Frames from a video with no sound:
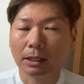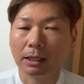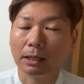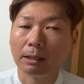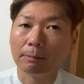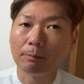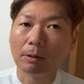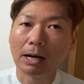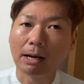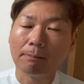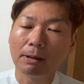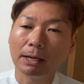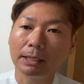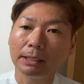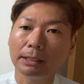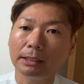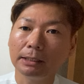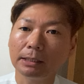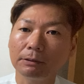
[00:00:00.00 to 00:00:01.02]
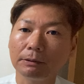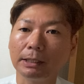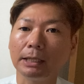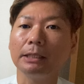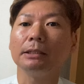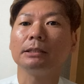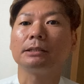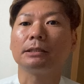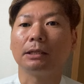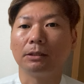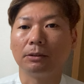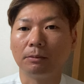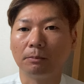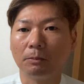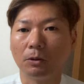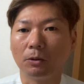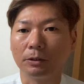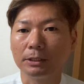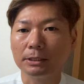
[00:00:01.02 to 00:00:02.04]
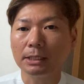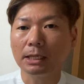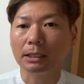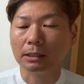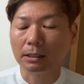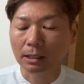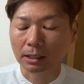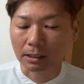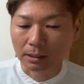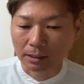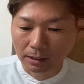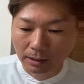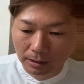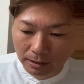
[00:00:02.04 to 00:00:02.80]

えー、まあ、あまり言いたくないんですけれども、以前ね、